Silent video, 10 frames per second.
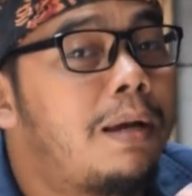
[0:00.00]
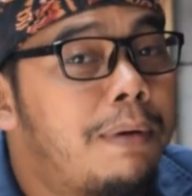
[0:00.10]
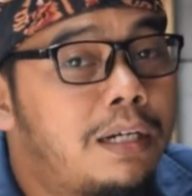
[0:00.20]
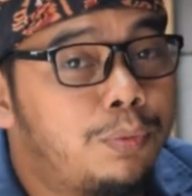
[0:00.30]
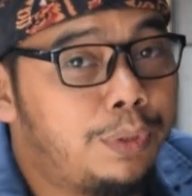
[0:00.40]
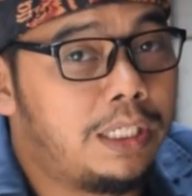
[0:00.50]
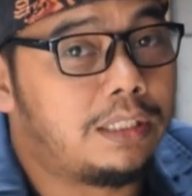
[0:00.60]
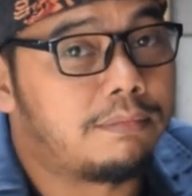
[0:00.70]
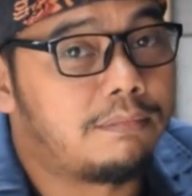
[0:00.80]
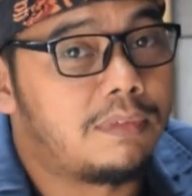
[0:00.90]
nambah duit
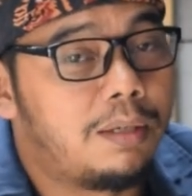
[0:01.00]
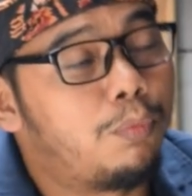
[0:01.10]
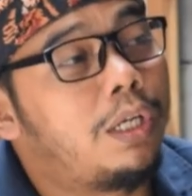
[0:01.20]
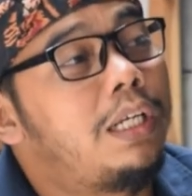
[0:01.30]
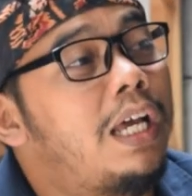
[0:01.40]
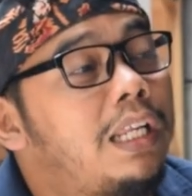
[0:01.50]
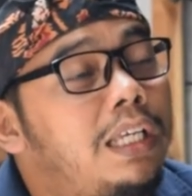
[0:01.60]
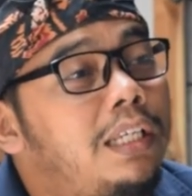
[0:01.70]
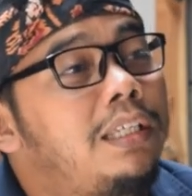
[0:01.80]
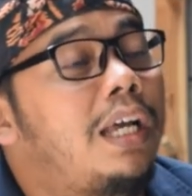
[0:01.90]
mungkin
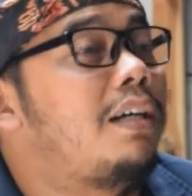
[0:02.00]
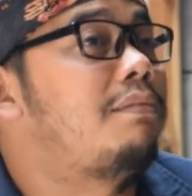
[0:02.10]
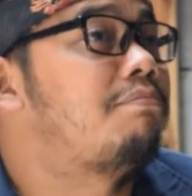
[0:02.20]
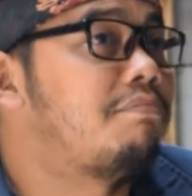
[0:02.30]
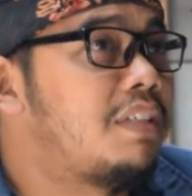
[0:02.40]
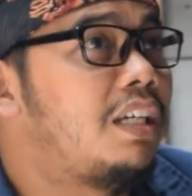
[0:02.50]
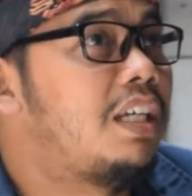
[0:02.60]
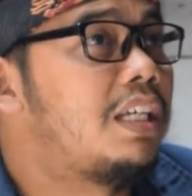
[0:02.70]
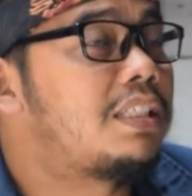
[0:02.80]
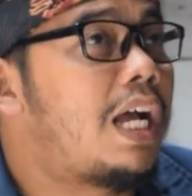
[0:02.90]
hari ini yang
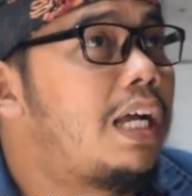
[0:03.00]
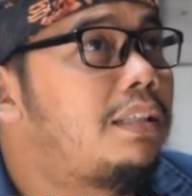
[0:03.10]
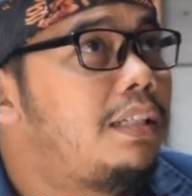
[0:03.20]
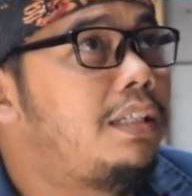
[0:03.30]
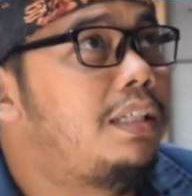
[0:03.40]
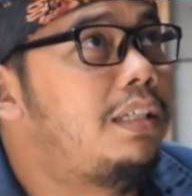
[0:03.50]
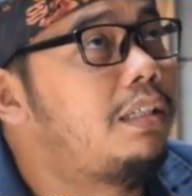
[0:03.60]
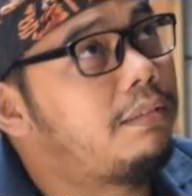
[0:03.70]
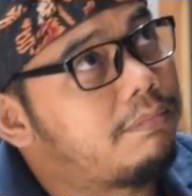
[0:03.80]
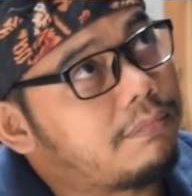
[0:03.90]
saat
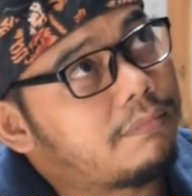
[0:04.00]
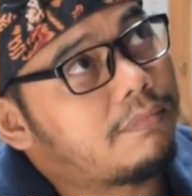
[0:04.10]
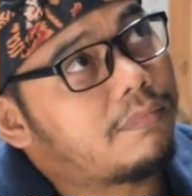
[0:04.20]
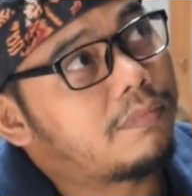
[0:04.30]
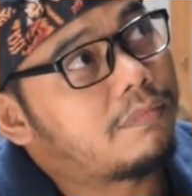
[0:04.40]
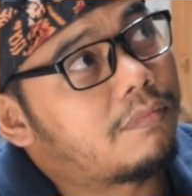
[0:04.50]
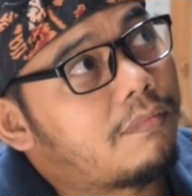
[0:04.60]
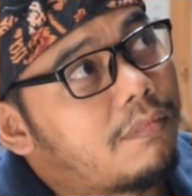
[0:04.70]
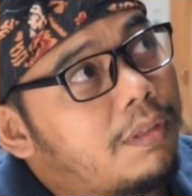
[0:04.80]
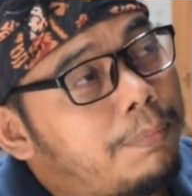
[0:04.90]
ini
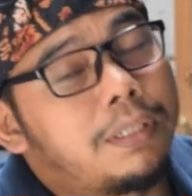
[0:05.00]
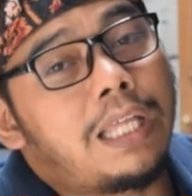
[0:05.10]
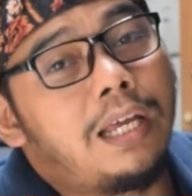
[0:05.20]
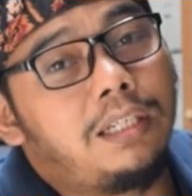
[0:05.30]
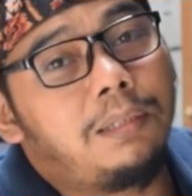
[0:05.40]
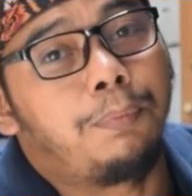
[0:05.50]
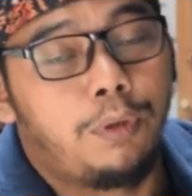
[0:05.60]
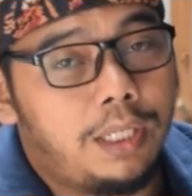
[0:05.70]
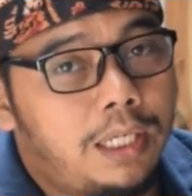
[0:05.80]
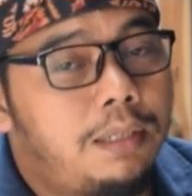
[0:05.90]
bertani
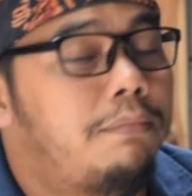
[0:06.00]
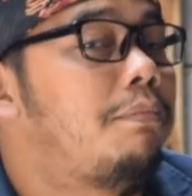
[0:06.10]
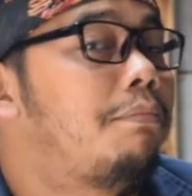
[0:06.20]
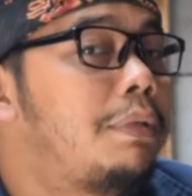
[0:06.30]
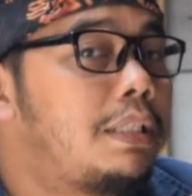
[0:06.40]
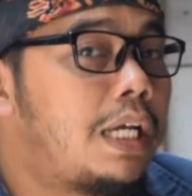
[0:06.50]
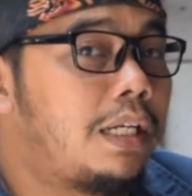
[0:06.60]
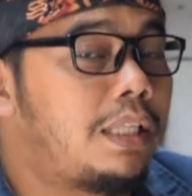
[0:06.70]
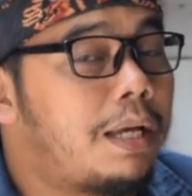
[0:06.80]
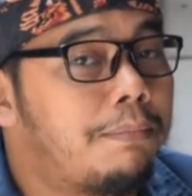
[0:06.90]
boleh
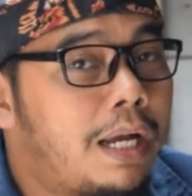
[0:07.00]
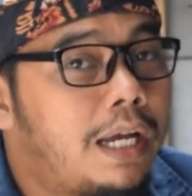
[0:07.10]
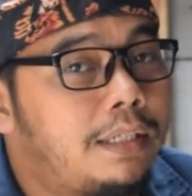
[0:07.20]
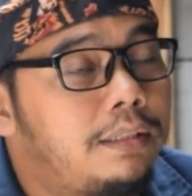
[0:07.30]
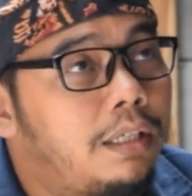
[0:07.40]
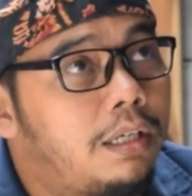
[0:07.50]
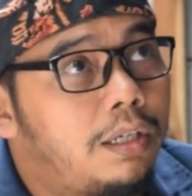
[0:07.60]
mencari tambahan